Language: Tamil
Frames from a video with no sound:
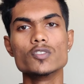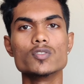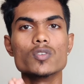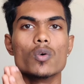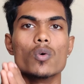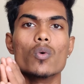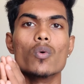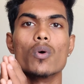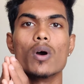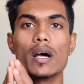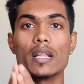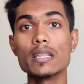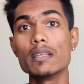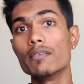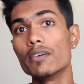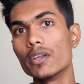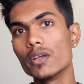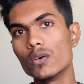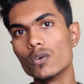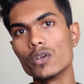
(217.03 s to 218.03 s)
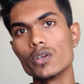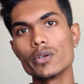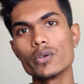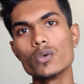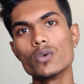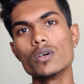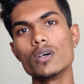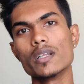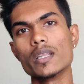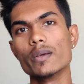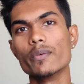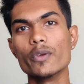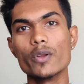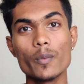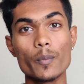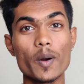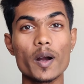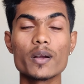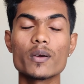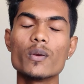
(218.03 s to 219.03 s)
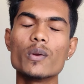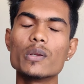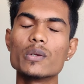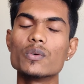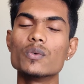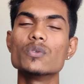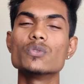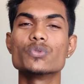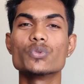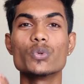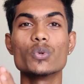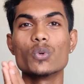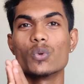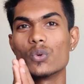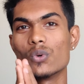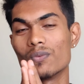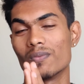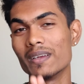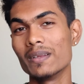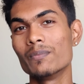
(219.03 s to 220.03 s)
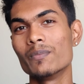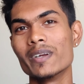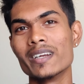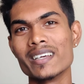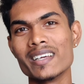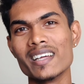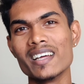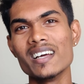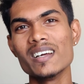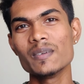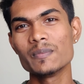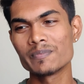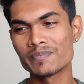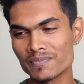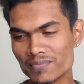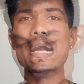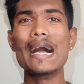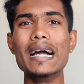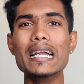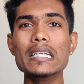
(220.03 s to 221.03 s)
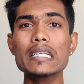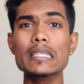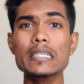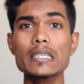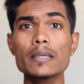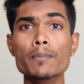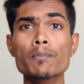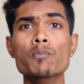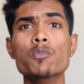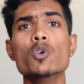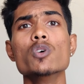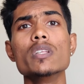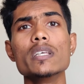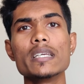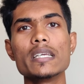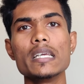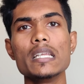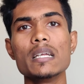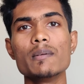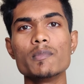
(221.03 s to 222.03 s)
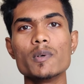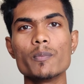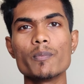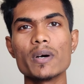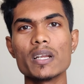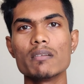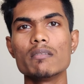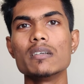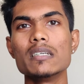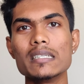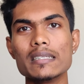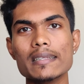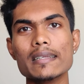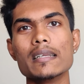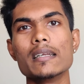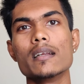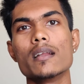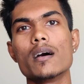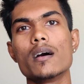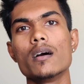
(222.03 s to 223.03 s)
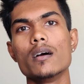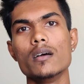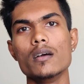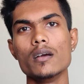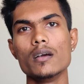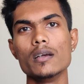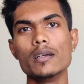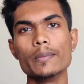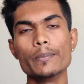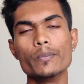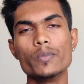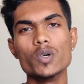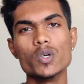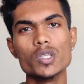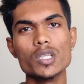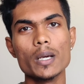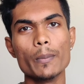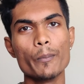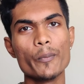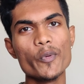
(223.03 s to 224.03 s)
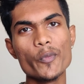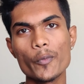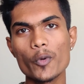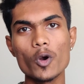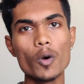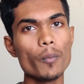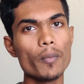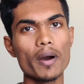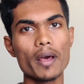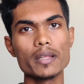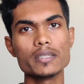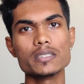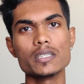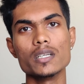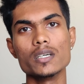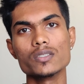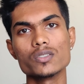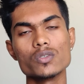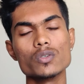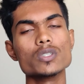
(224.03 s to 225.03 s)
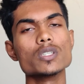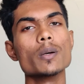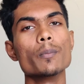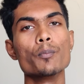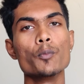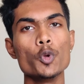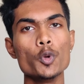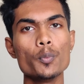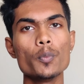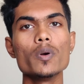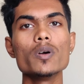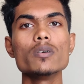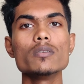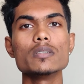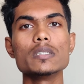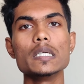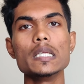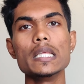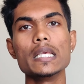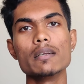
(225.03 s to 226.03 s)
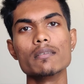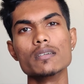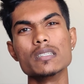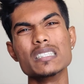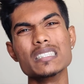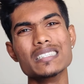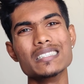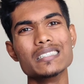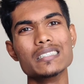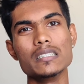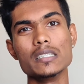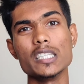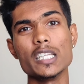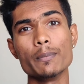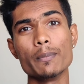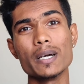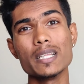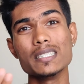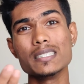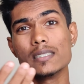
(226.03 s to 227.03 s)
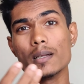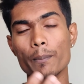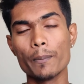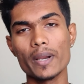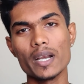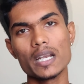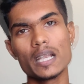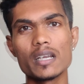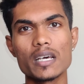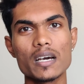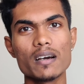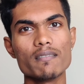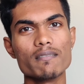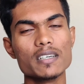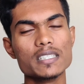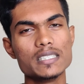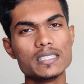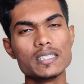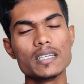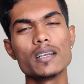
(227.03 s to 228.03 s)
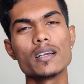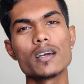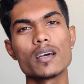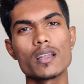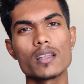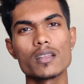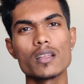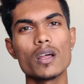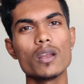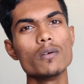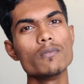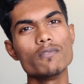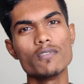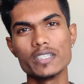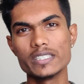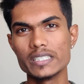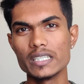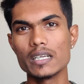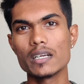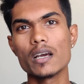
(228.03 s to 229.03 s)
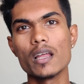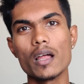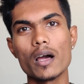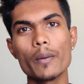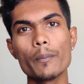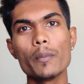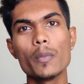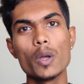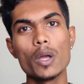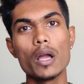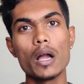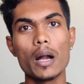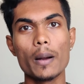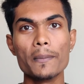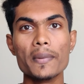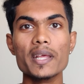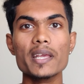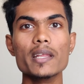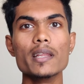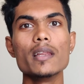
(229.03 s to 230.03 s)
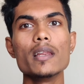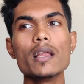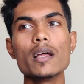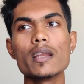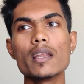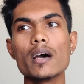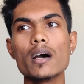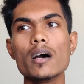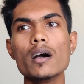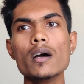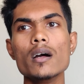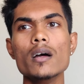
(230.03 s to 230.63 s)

ஸோ அந்த வீடியோ வரைக்கும் அந்த வீடியோ பார்க்குற வரைக்கும் ஸோ வெயிட் பண்ணுங்கள் அண்ட் இப்போதைக்கு நம்ம பண்ண வேண்டியது என்னென்னா இப்போ அந்த பிபிஓ மாறிச்சுல ஸோ அந்த பிபிஓ வந்து நீங்கள் வந்து இந்த மாதிரி செப்பரேட்டாக வச்சுருக்கிறதுனாலும் வச்சுருக்கலாம் அப்படி இல்லைன்னா